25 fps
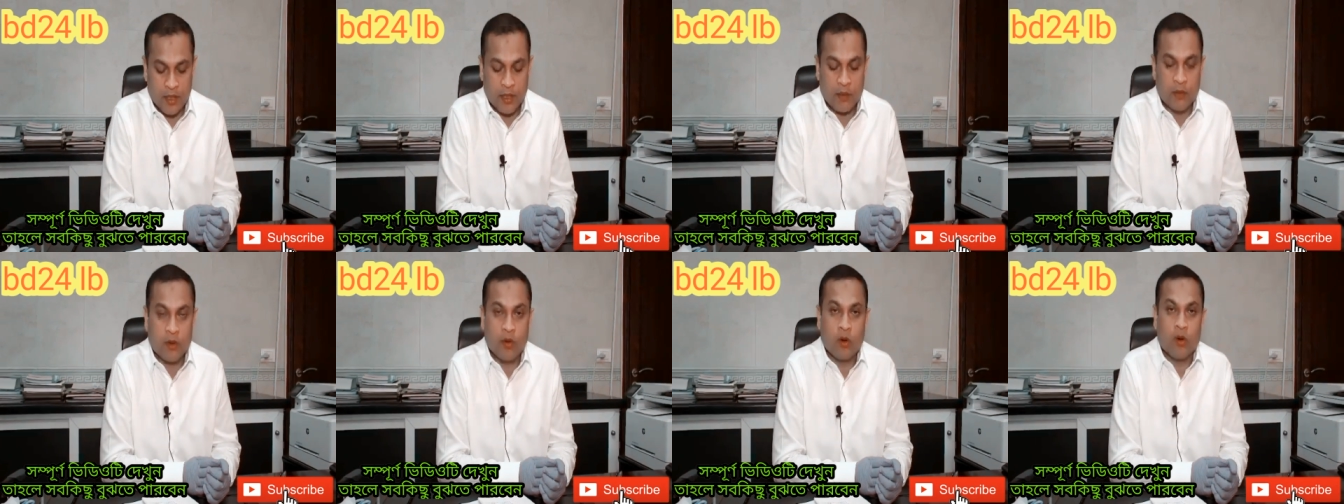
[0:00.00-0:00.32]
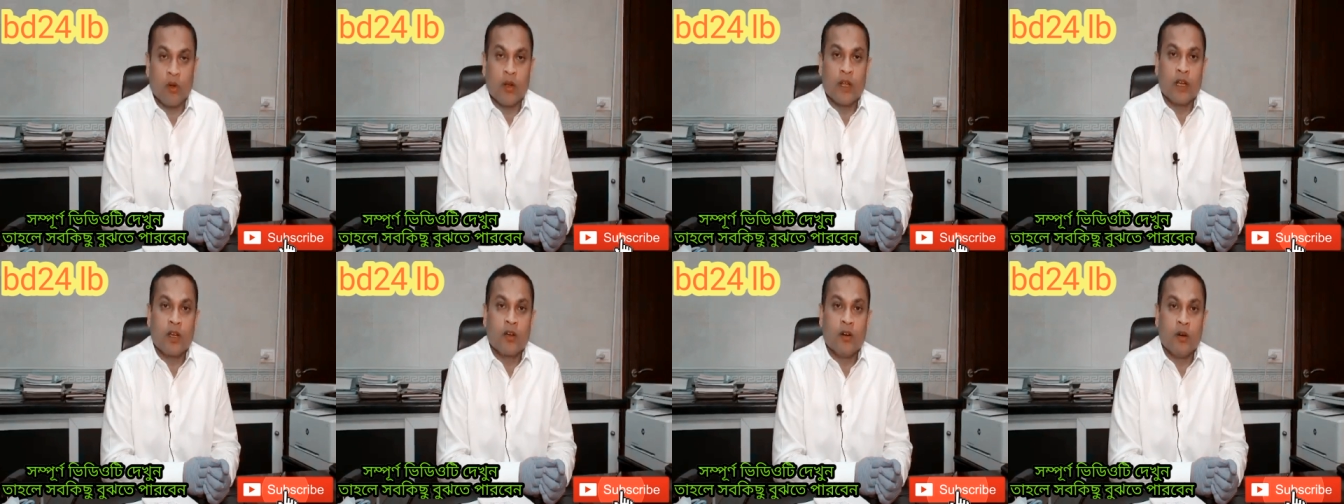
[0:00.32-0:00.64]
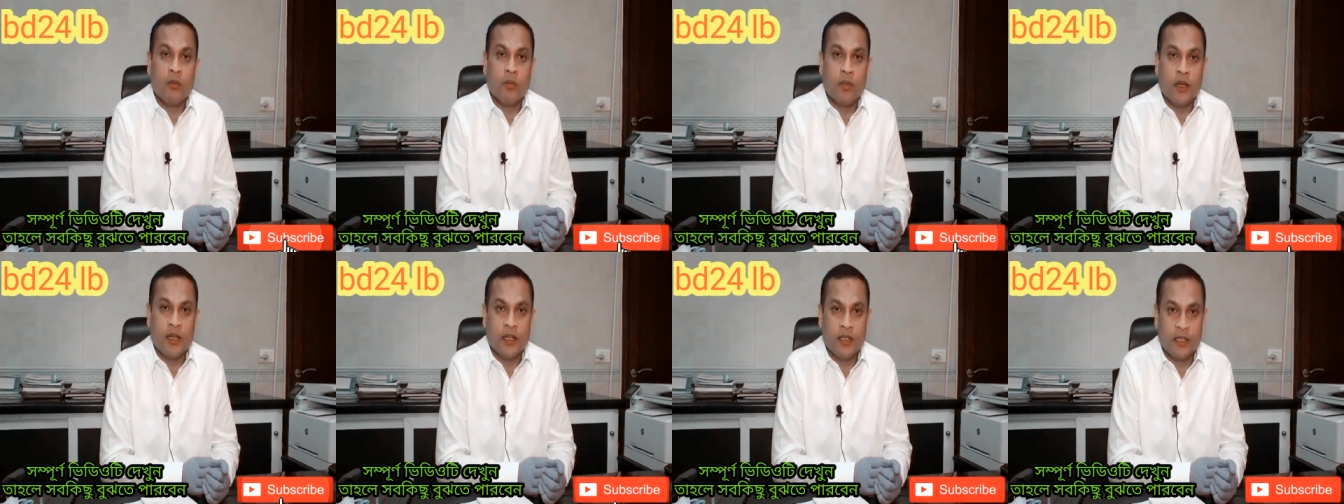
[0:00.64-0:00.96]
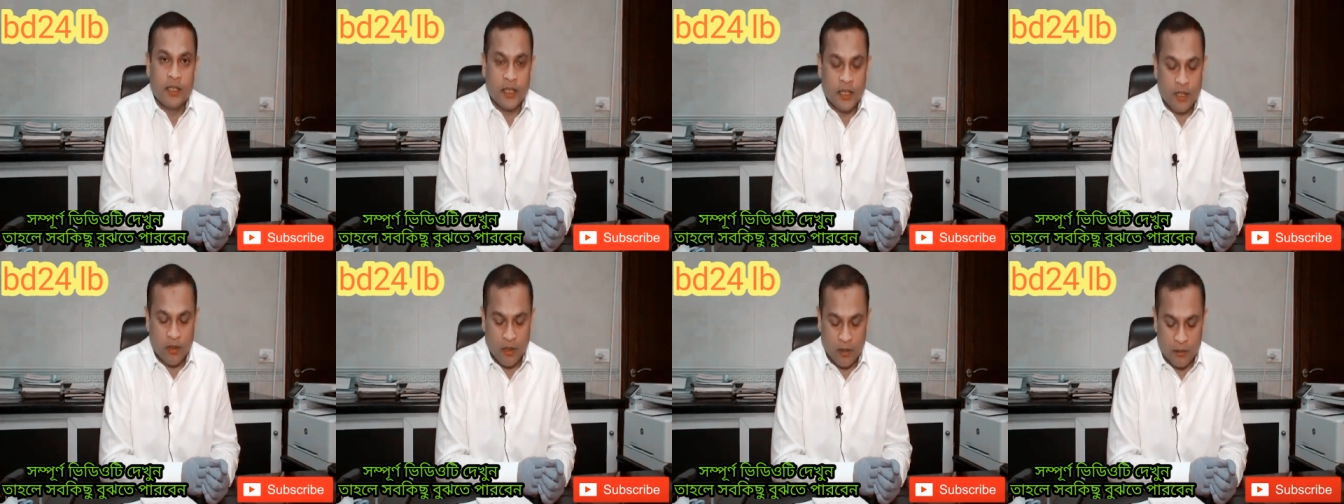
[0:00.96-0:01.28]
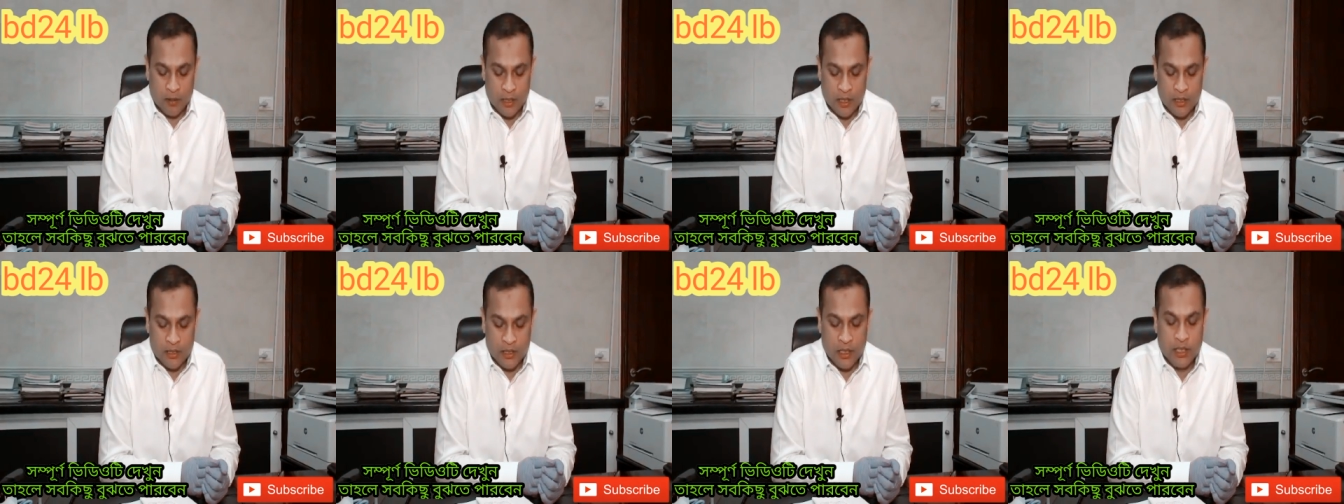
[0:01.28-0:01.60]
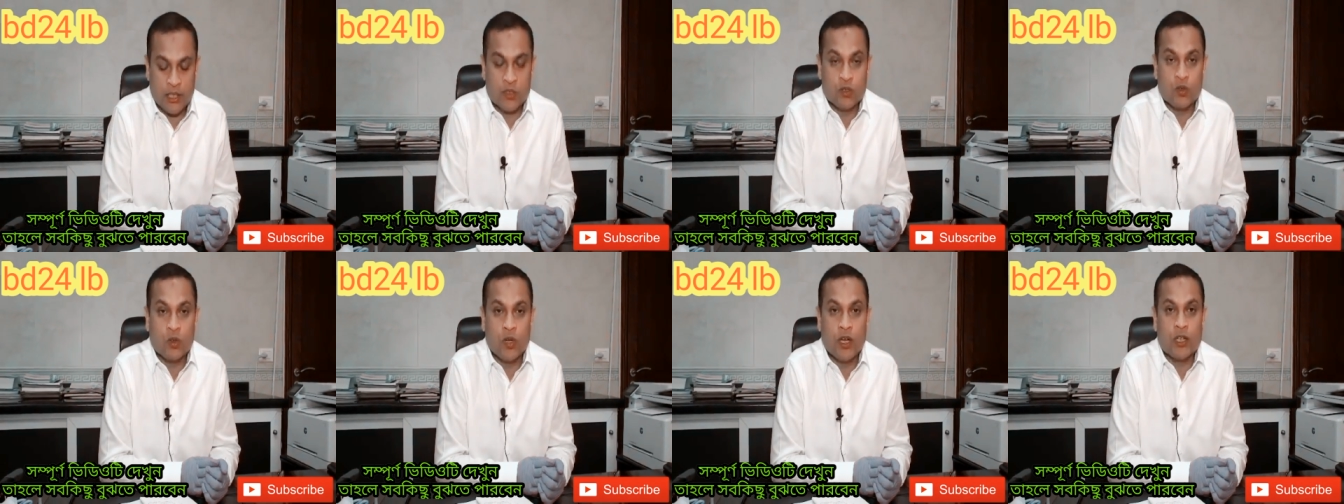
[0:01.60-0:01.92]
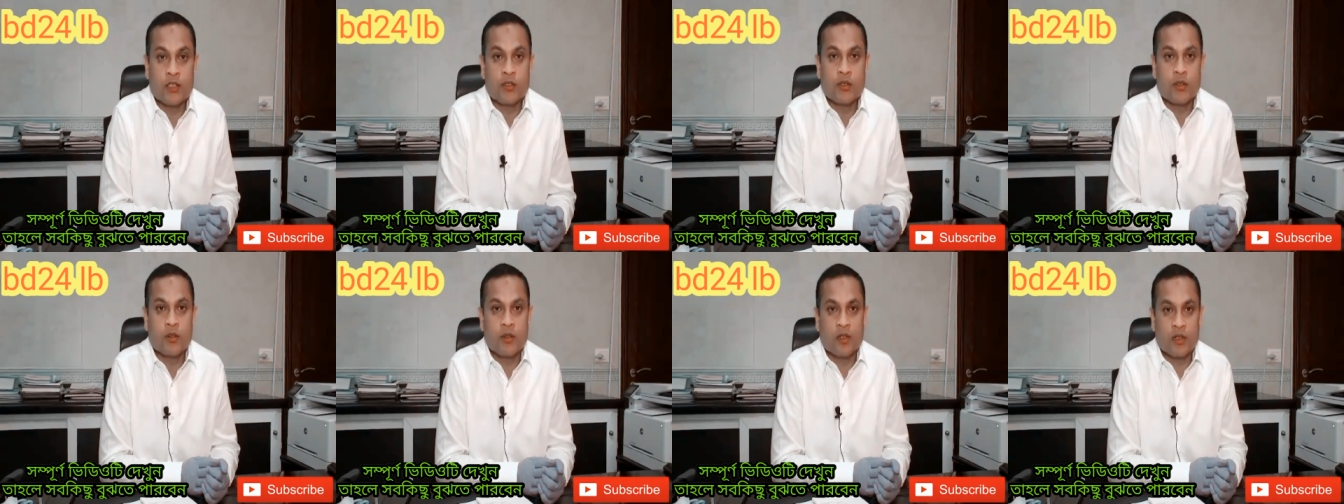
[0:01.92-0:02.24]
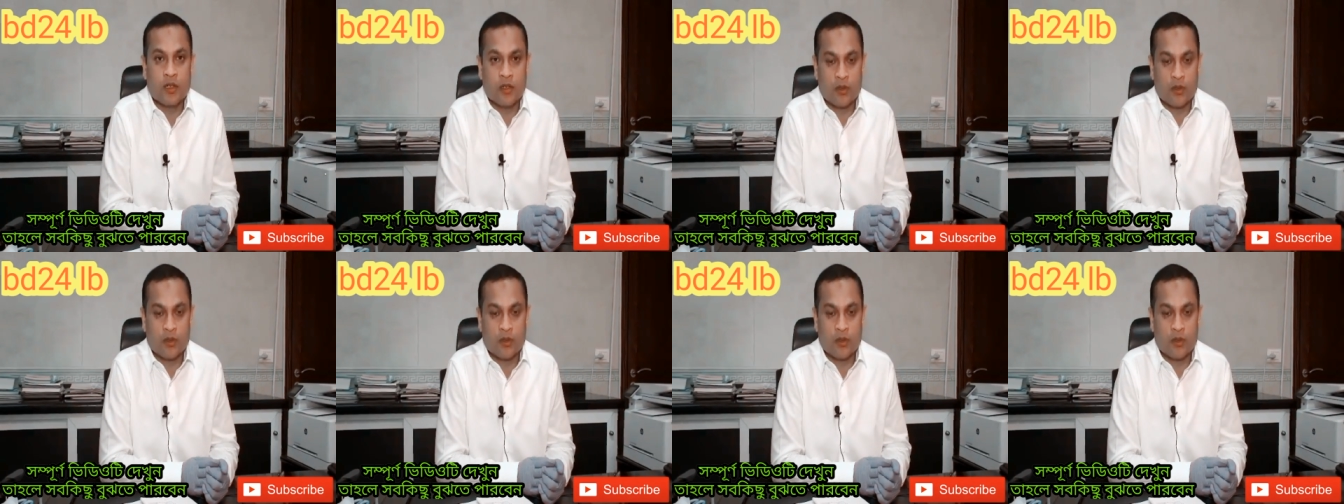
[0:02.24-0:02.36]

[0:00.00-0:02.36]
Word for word: এবং অনেক কোম্পানি থেকেও আমাদের সাথে যোগাযোগ